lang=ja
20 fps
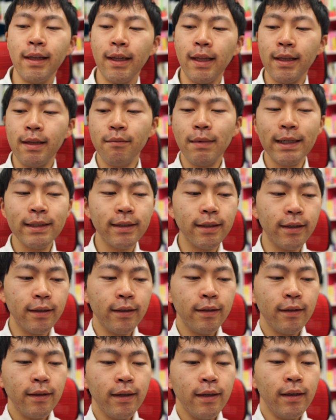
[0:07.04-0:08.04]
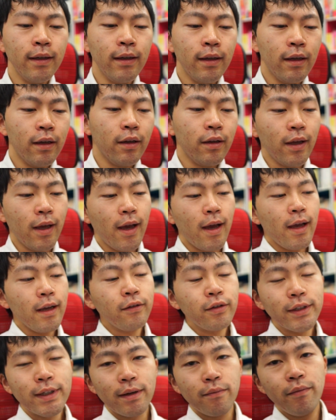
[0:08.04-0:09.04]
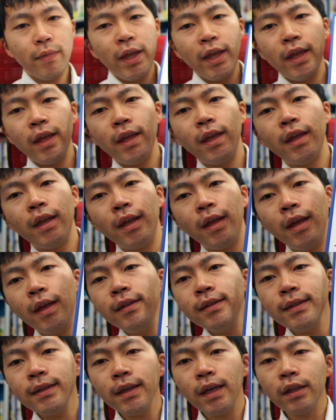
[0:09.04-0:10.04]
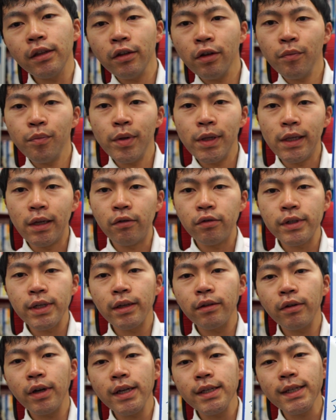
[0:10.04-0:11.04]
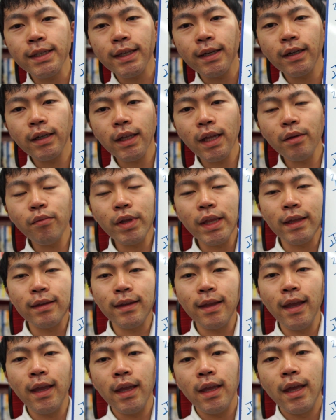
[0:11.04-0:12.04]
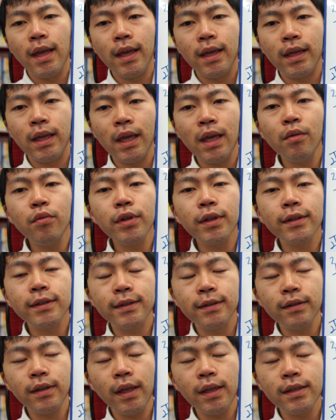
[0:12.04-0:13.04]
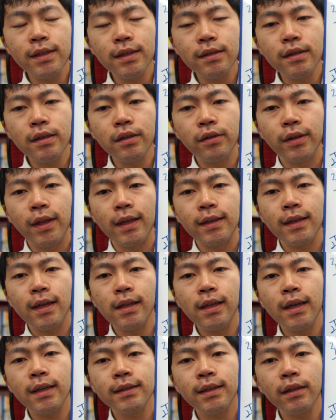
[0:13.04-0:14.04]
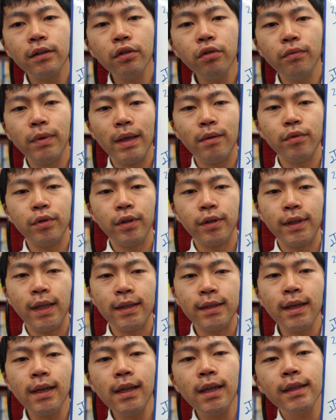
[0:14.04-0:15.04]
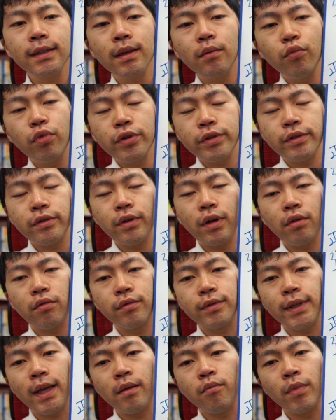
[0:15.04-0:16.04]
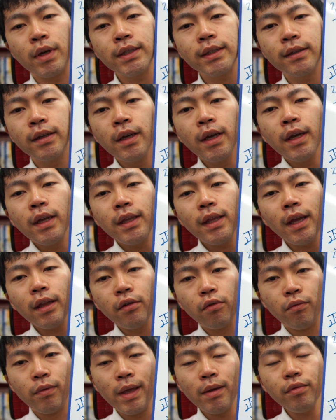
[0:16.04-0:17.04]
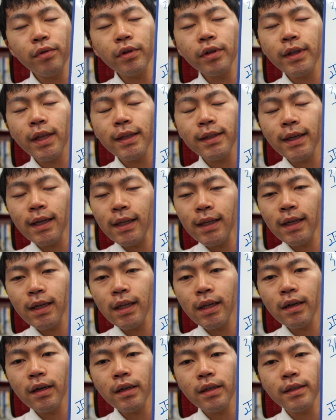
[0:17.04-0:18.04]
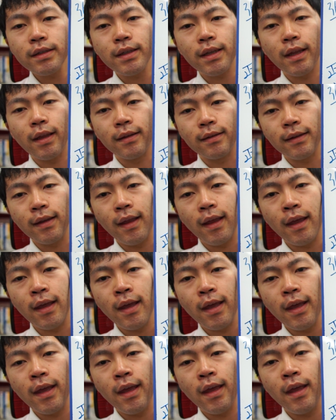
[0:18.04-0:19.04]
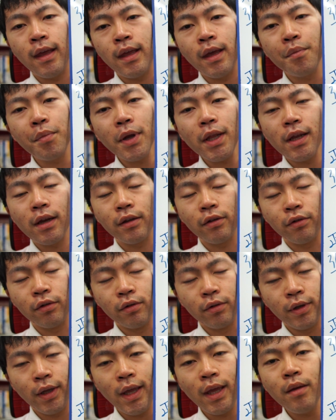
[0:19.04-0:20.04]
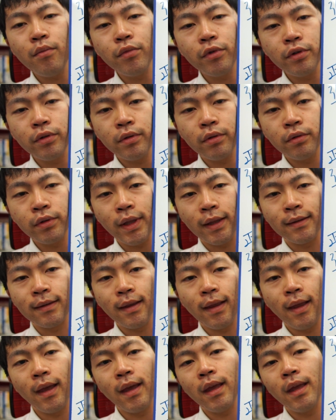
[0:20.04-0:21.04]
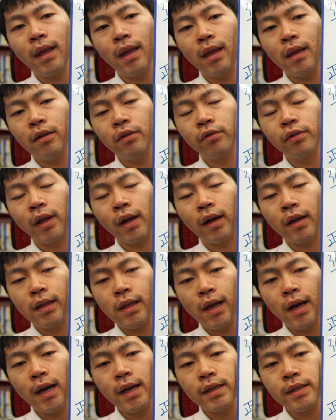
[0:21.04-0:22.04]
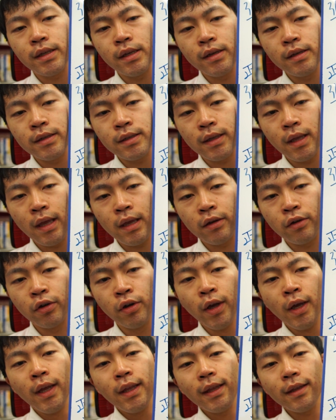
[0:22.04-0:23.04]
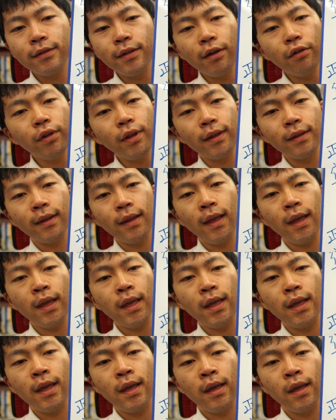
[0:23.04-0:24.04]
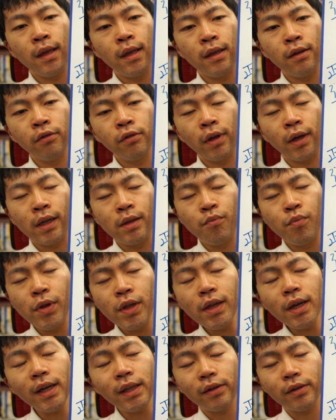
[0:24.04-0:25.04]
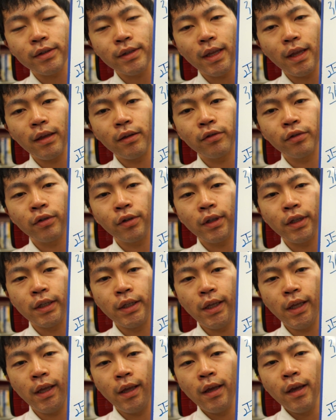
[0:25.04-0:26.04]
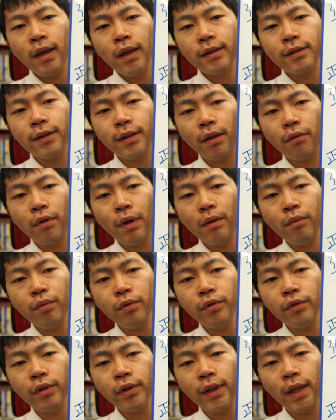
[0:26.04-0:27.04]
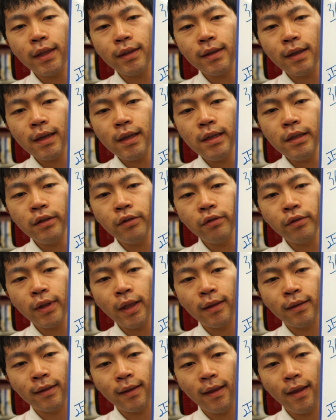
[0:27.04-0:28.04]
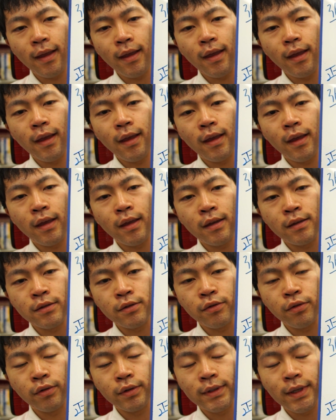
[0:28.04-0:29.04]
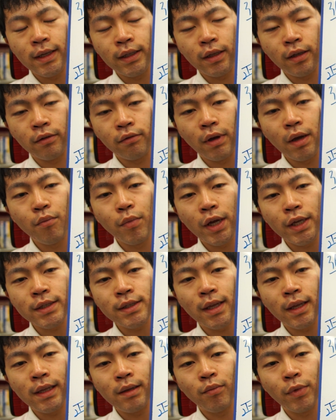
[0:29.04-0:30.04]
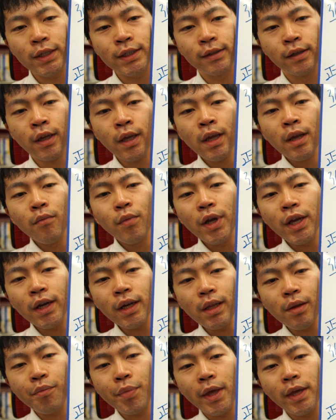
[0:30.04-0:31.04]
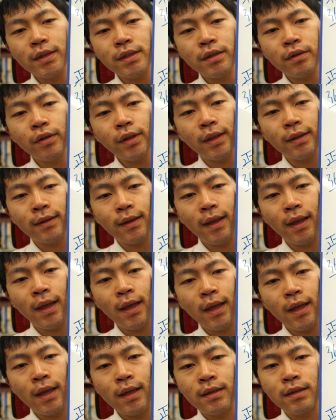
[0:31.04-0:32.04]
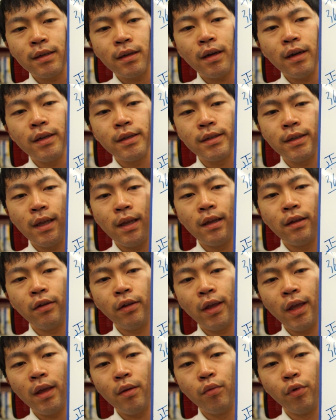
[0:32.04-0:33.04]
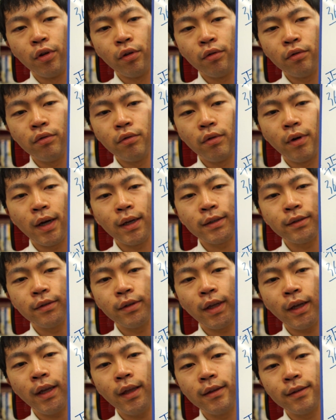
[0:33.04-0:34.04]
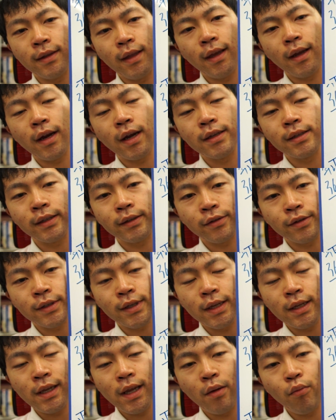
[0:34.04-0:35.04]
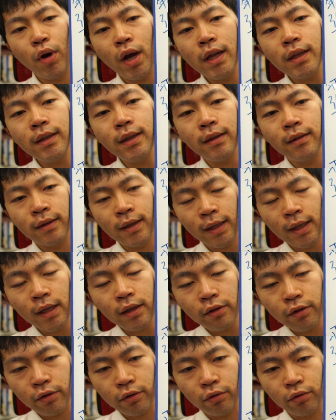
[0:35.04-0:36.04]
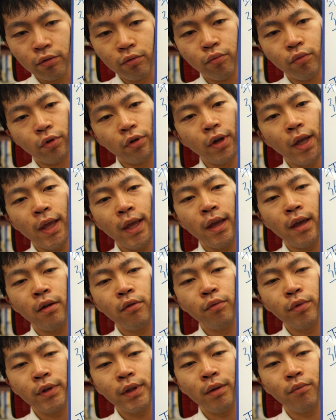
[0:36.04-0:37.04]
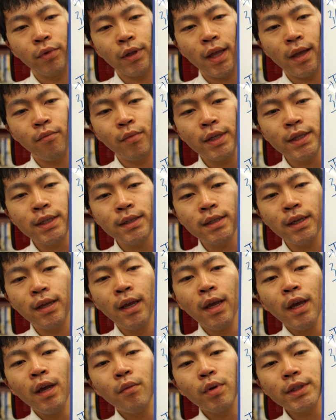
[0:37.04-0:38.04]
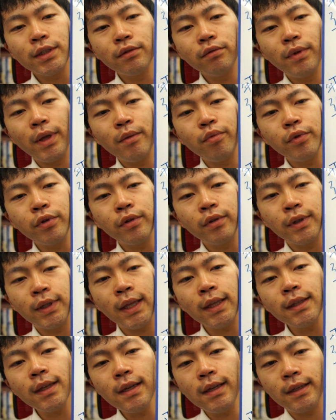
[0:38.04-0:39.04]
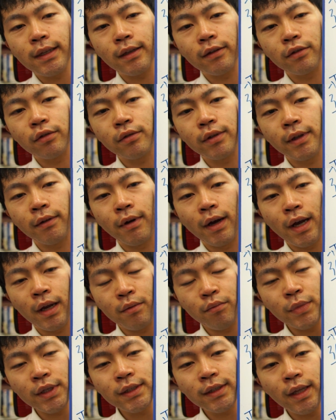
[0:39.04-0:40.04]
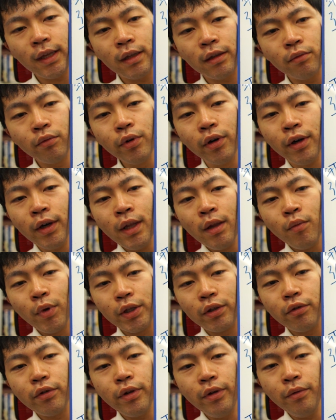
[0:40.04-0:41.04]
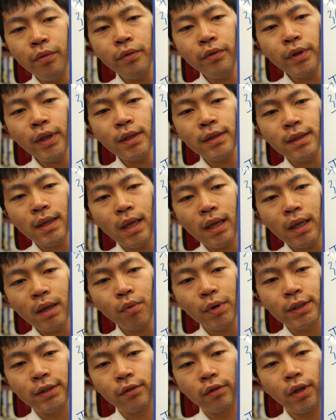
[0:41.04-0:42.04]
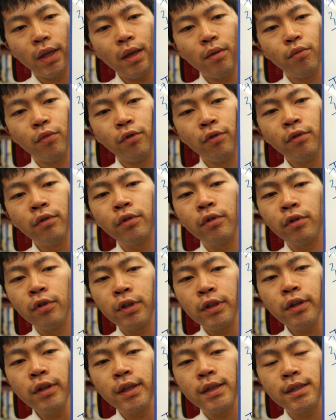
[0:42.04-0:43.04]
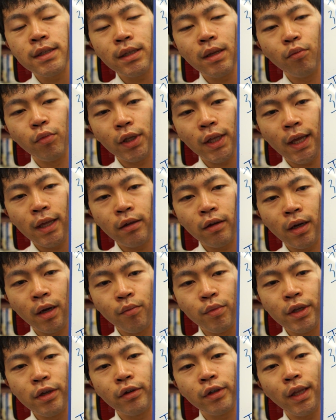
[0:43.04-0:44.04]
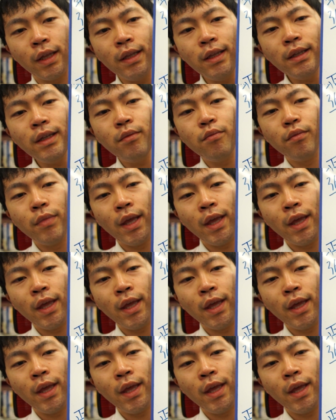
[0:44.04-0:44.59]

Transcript: ただきます。はい、こちら、えー、エスアンドピー、こちらの会社さんから今ですね、えー、ゲームの ツーディーシージー のデザイナーさんとウェブのデザイナーさん募集がございます。で、あの、ウェブのデザイナーに関してですね、えー、やっぱりあの、ゲームをですね、世の中に配信していく。で、それをですね、えー、世の中に ピーアール していくときに、そういったウェブのデザインのですね、えー、重要性っていうのは増してきます。まあ、やはりページのですね、えー、しっかりしているゲームの方が、それだけですね、会社として気合も入ってるんだなというところも、えー、思ってもらえますし、まあ、そのウェブのデザインというところではありますけれども、まあ、どういうふうにしていけばそのゲームを多くの人に知ってもらえるか、魅力的に